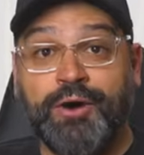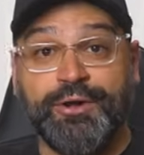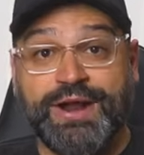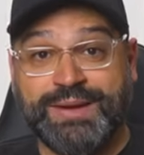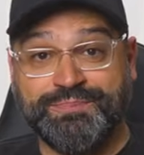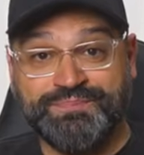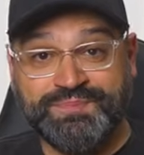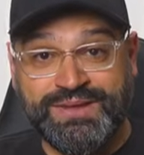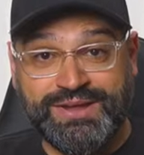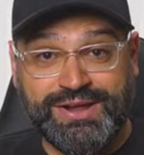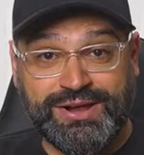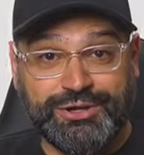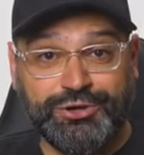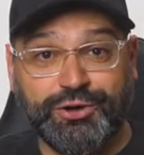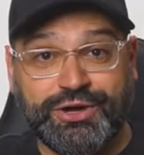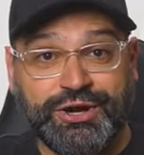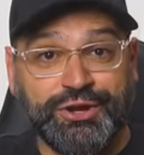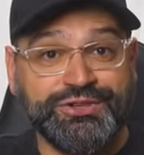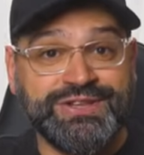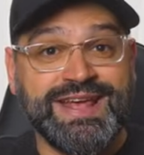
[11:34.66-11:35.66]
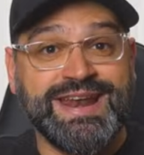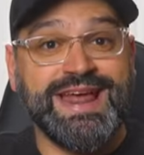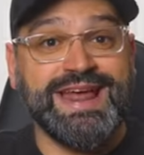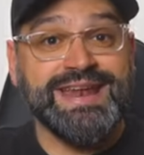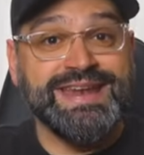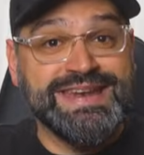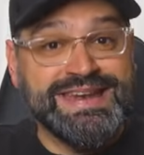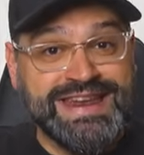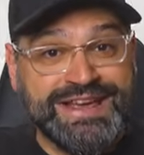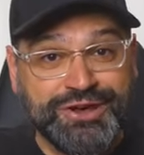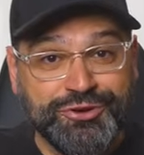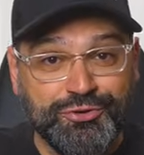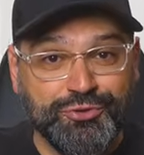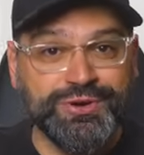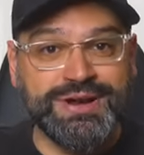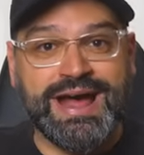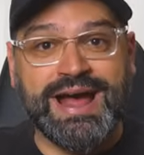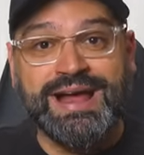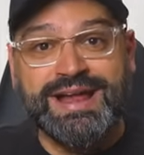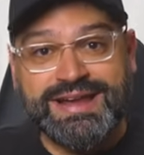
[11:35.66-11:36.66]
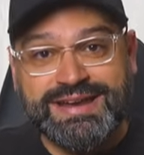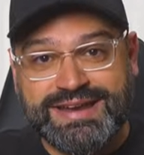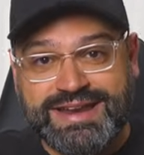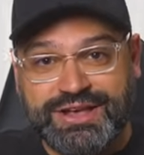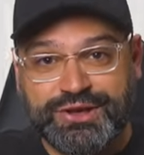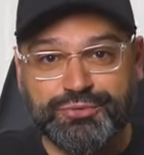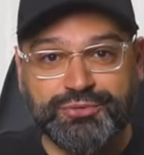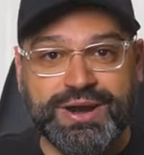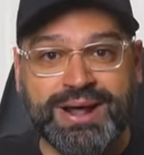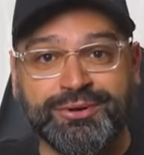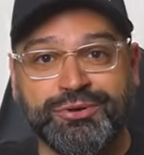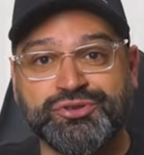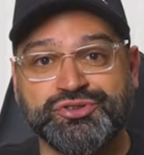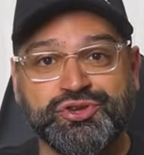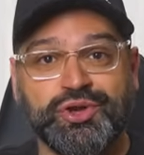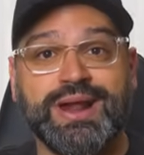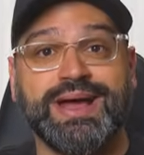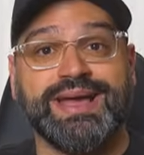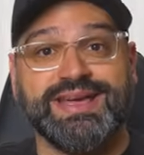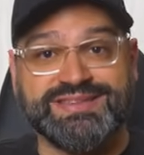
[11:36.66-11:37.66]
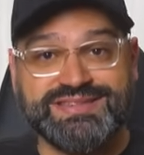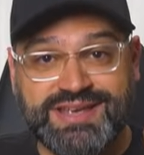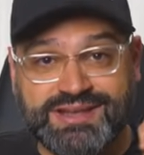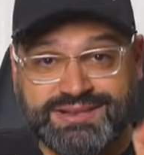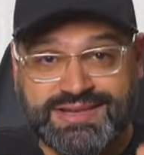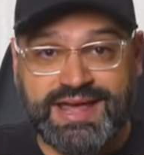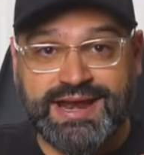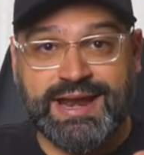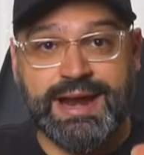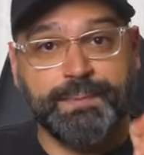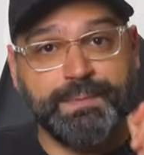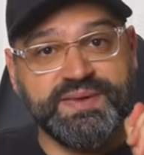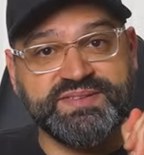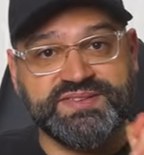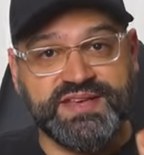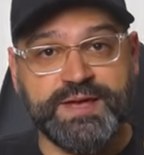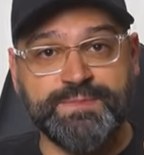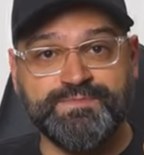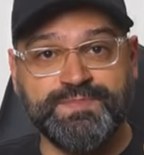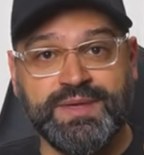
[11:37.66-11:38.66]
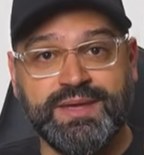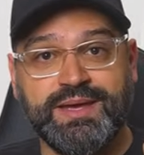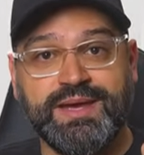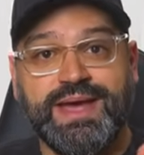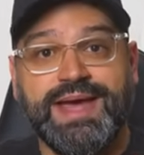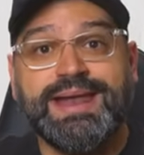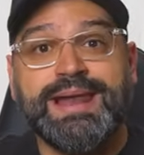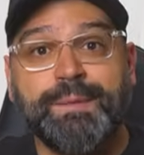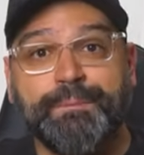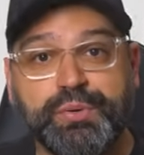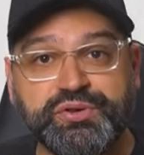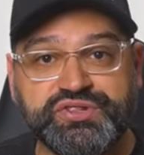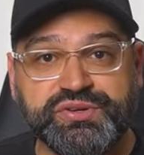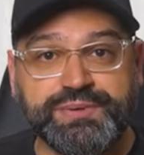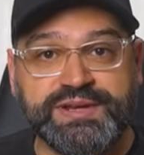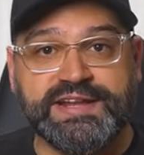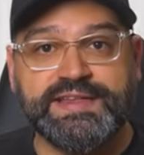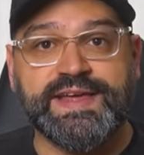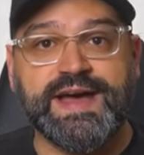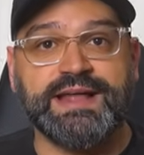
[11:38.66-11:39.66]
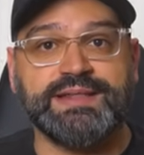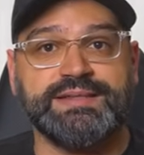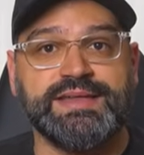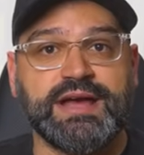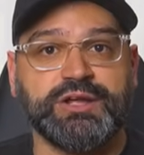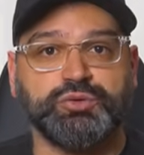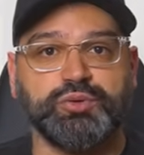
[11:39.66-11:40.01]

Ahora, lo que no tiene ninguna, ninguna consola que sí tiene la PC es la posibilidad de